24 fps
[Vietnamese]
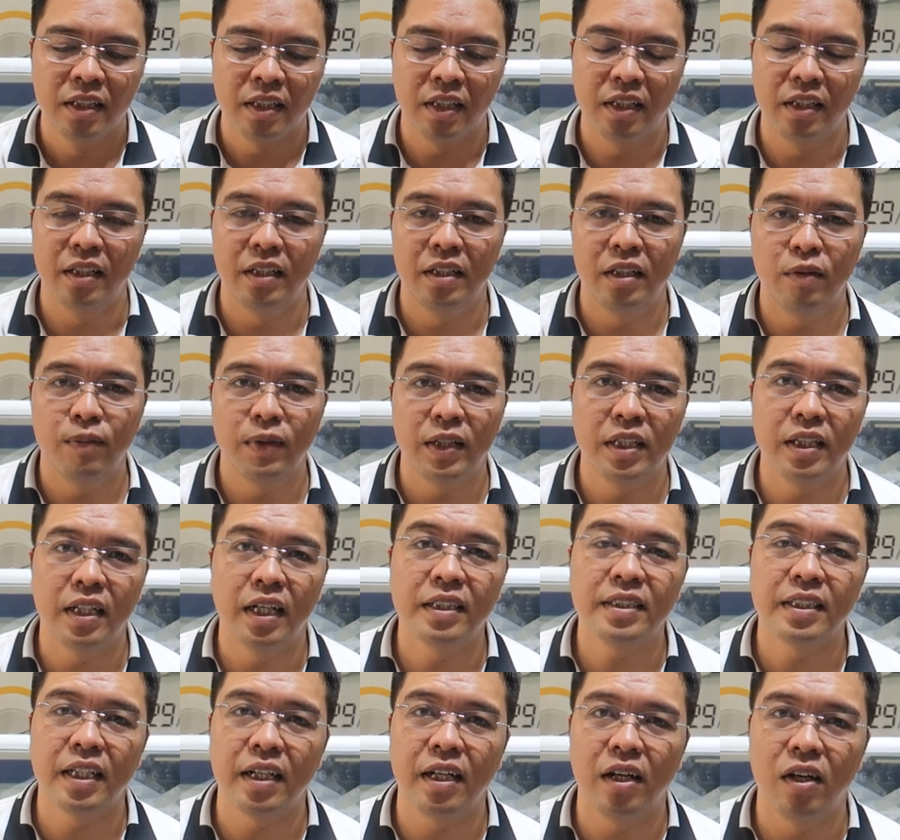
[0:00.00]
thì nếu mà như
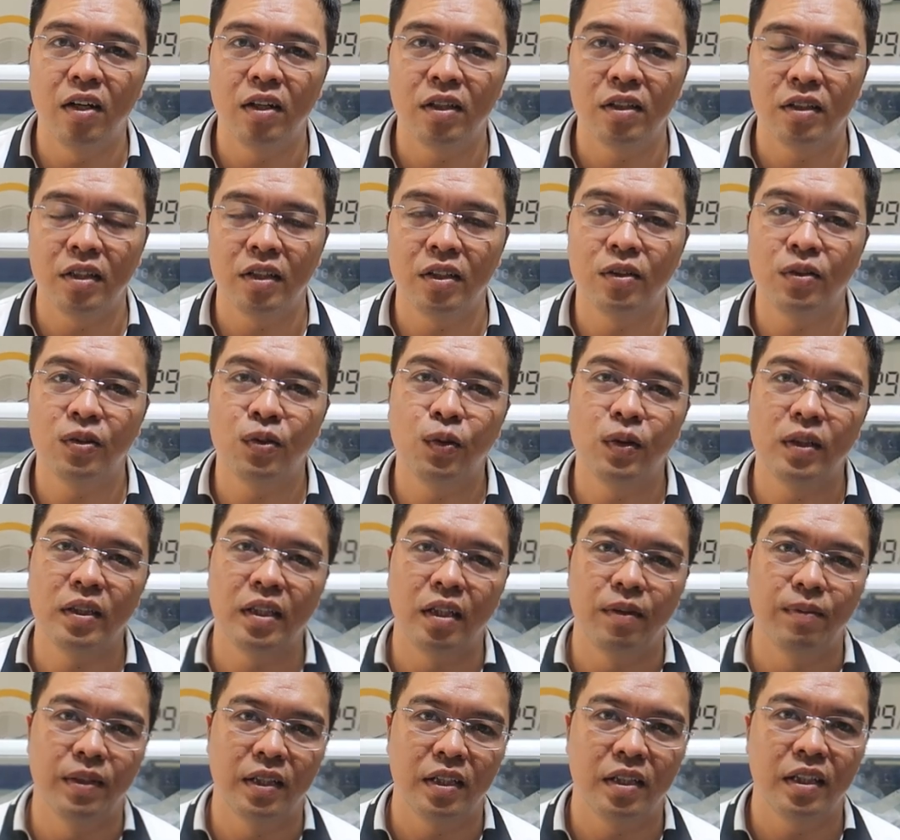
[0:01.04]
ở Sài Gòn thì cô chú anh
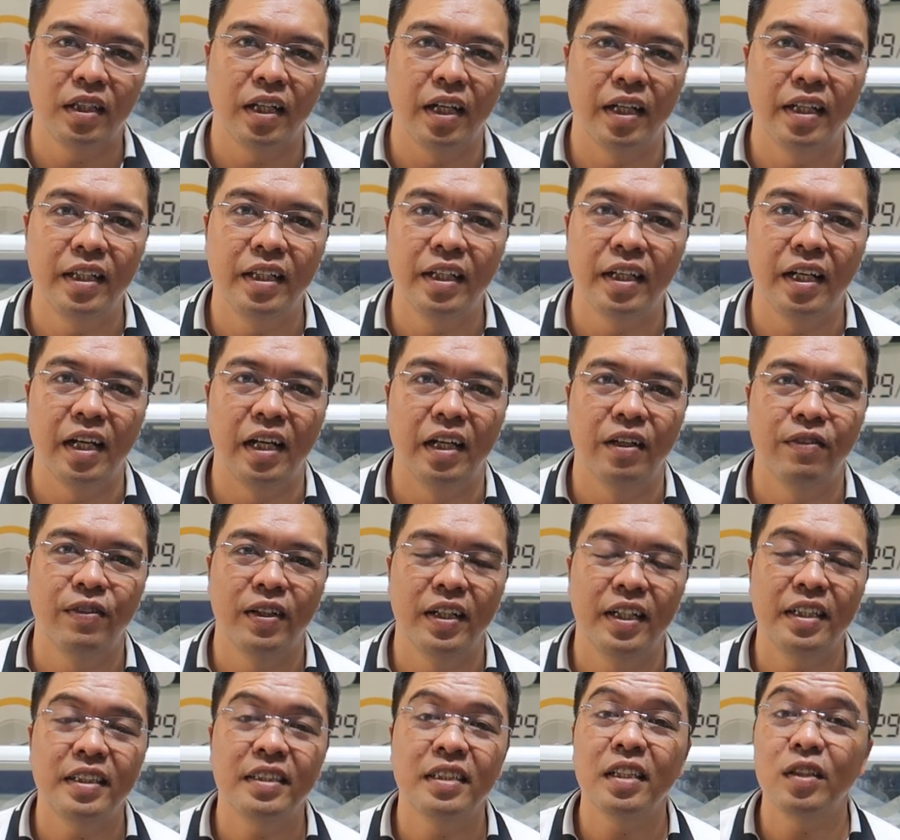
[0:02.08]
chị mình có thể liên hệ
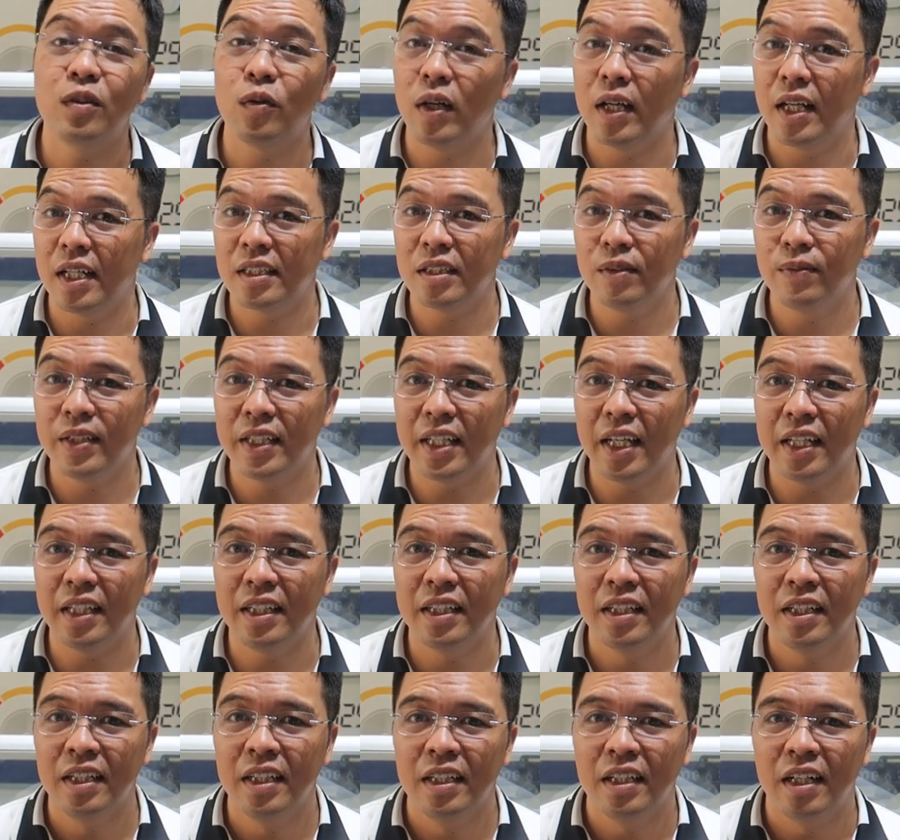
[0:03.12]
với sức khỏe 60
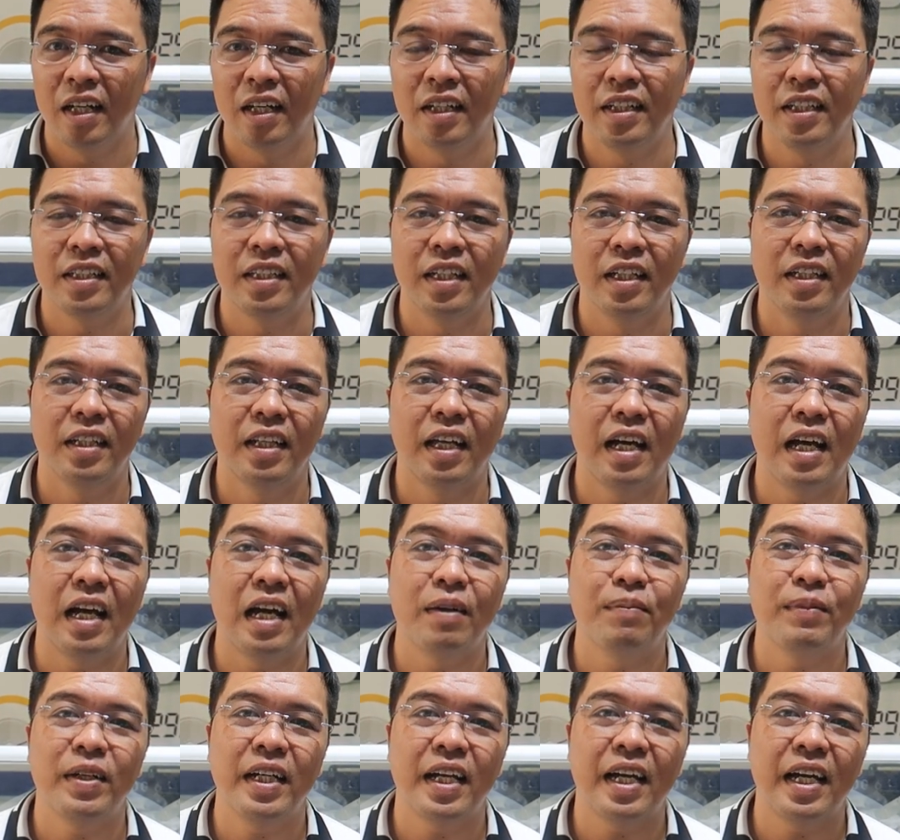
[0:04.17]
giây ở địa chỉ
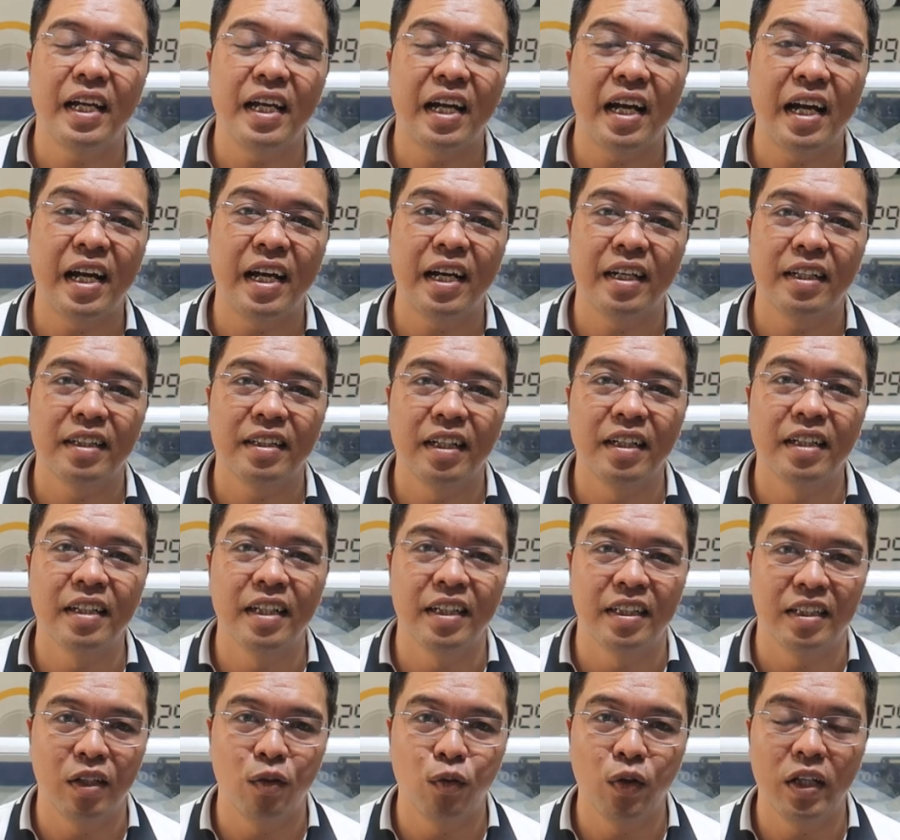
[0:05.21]
là 22A Tân
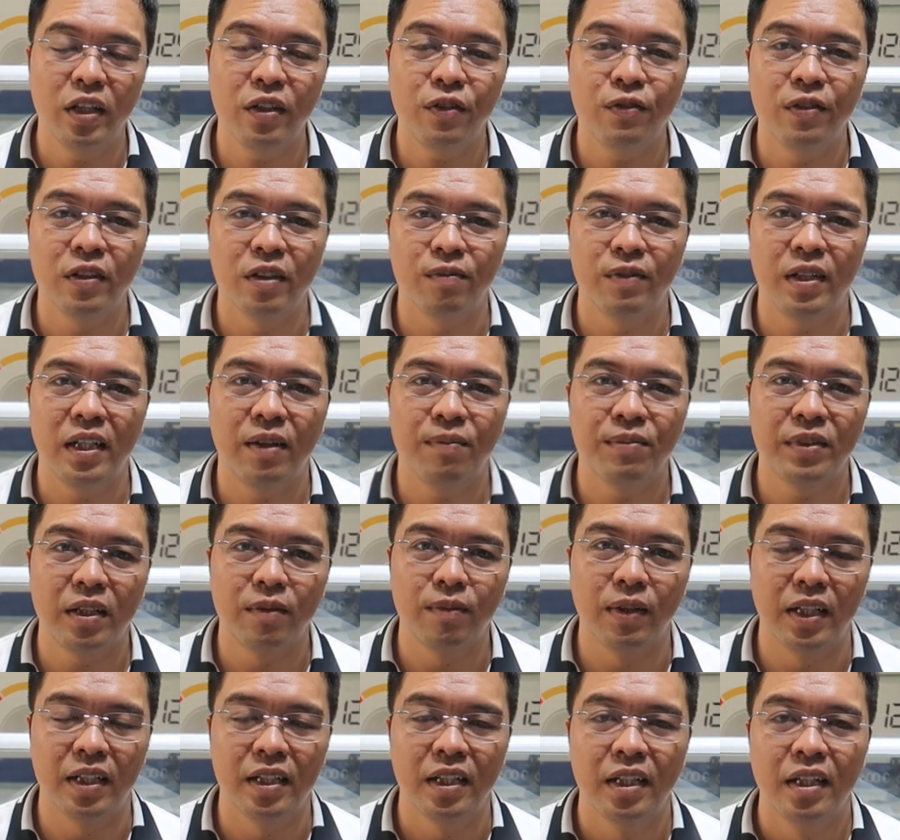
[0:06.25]
Kỳ Tân Quý phường 15
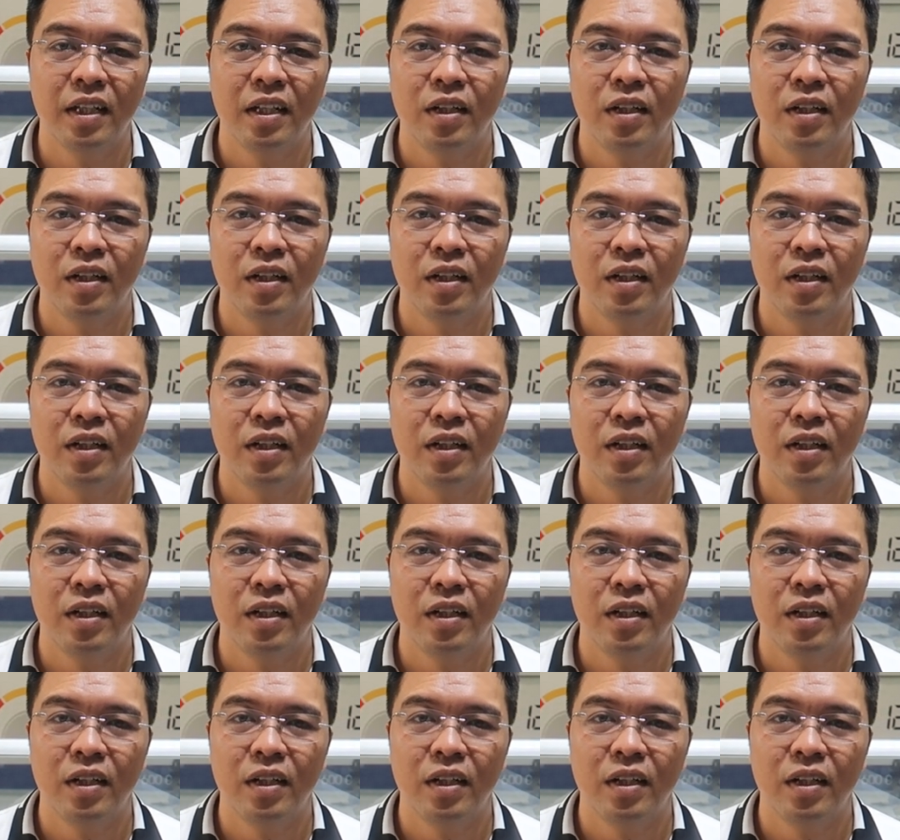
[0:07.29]
Tân Bình